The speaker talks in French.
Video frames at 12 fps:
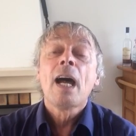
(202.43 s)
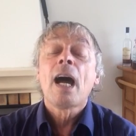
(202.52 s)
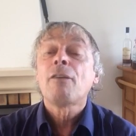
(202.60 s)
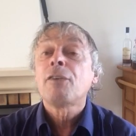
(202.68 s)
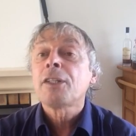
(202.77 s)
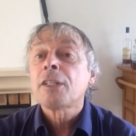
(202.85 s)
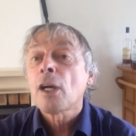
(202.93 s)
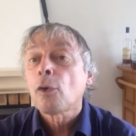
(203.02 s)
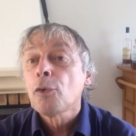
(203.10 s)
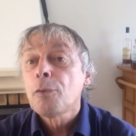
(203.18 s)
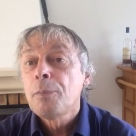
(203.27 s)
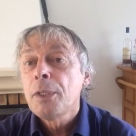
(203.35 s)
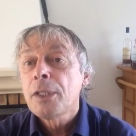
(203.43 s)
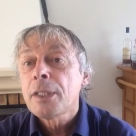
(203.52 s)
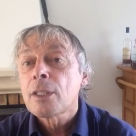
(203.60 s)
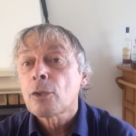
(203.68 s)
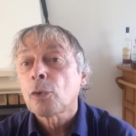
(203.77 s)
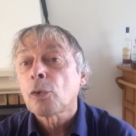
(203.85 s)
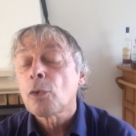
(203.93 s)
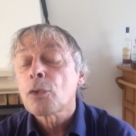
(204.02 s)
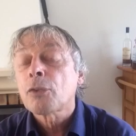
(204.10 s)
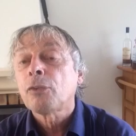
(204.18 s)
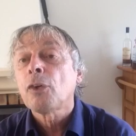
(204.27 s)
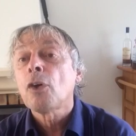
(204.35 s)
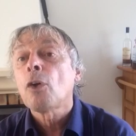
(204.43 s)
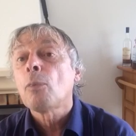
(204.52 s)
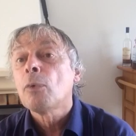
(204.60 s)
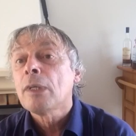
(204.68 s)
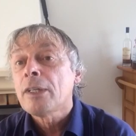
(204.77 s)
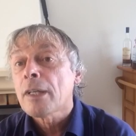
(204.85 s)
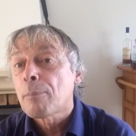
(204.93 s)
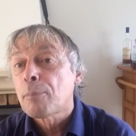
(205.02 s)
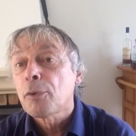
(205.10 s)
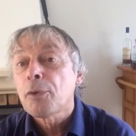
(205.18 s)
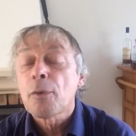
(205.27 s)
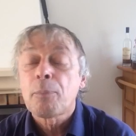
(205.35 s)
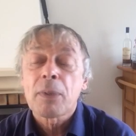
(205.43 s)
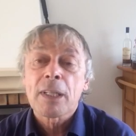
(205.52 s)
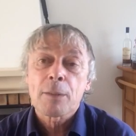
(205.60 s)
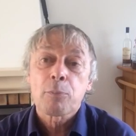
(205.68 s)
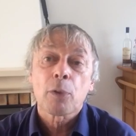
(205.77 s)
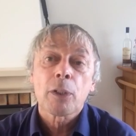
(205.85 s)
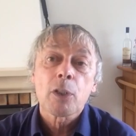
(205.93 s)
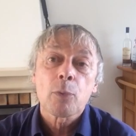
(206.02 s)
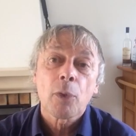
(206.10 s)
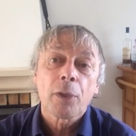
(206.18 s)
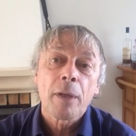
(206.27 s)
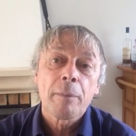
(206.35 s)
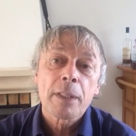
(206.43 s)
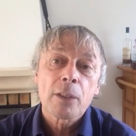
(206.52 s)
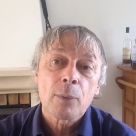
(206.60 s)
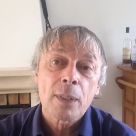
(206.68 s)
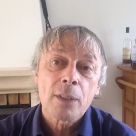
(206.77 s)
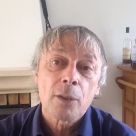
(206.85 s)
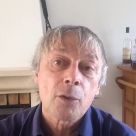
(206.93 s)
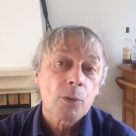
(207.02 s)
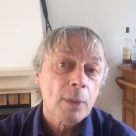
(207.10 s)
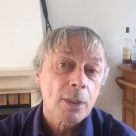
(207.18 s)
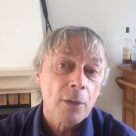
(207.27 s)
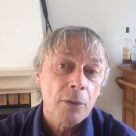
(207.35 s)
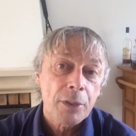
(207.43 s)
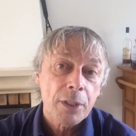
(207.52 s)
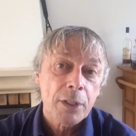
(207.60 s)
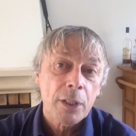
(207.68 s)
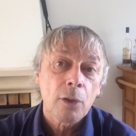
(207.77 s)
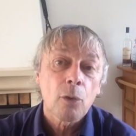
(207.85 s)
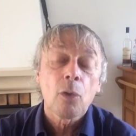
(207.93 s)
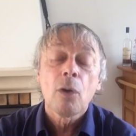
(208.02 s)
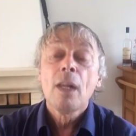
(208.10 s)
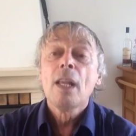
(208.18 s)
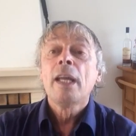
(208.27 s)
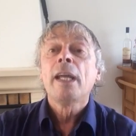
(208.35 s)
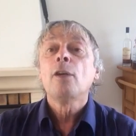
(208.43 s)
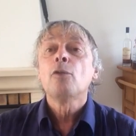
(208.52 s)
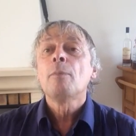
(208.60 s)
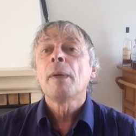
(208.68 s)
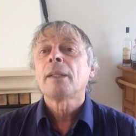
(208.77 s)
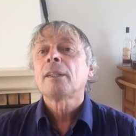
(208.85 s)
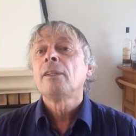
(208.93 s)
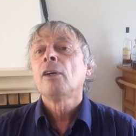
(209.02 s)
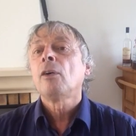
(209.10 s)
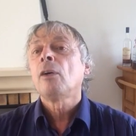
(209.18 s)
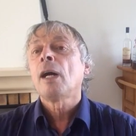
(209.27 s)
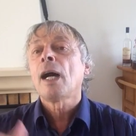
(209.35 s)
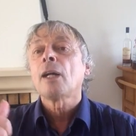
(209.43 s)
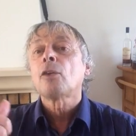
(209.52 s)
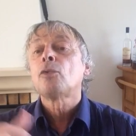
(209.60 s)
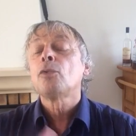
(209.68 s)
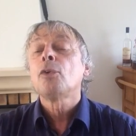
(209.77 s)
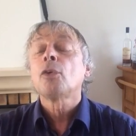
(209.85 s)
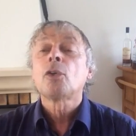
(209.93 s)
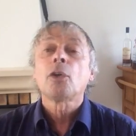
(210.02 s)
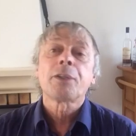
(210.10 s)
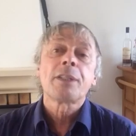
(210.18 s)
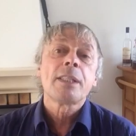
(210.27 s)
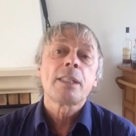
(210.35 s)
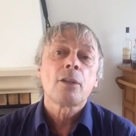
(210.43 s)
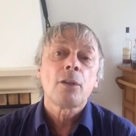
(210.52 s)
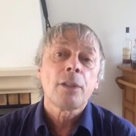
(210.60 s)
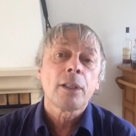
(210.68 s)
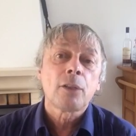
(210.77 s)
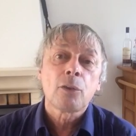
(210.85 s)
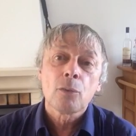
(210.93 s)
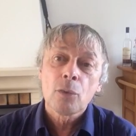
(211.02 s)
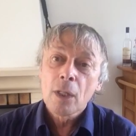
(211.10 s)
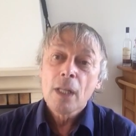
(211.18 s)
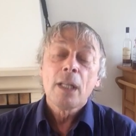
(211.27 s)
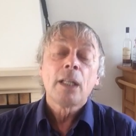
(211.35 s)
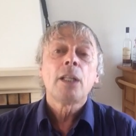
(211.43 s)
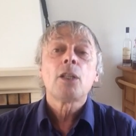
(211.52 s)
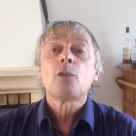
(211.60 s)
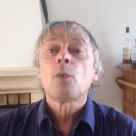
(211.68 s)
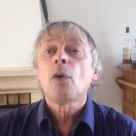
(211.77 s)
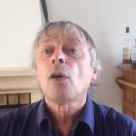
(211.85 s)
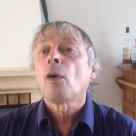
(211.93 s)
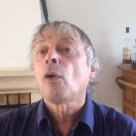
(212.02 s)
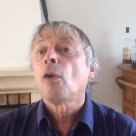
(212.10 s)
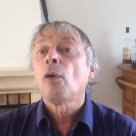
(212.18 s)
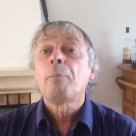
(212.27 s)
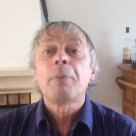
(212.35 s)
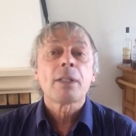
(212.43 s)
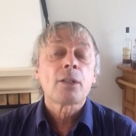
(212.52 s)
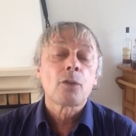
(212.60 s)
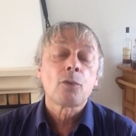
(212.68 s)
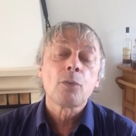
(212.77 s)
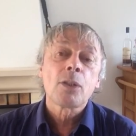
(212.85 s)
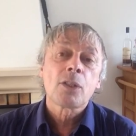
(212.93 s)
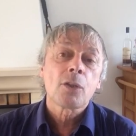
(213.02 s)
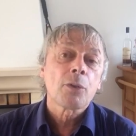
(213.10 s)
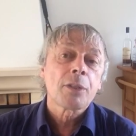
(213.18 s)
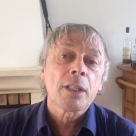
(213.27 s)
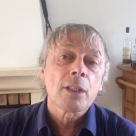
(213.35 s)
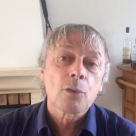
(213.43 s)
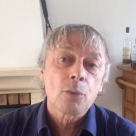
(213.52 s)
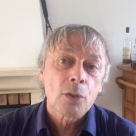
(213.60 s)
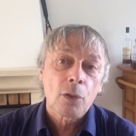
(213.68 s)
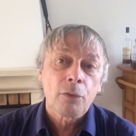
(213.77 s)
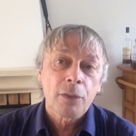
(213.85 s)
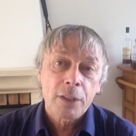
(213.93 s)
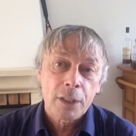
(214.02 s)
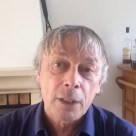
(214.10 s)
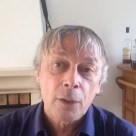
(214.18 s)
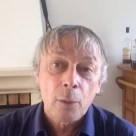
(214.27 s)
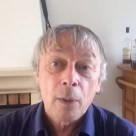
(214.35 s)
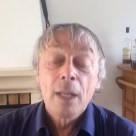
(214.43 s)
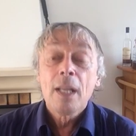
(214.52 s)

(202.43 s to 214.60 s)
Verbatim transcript: avec un rugby qui se transforme où il n'y a plus de place pour les joueurs d'un mètre soixante, soixante-dix kilos et où maintenant à coup de cortisone et tout, les joueurs euh, pèsent tous 115 ou 120 kilos.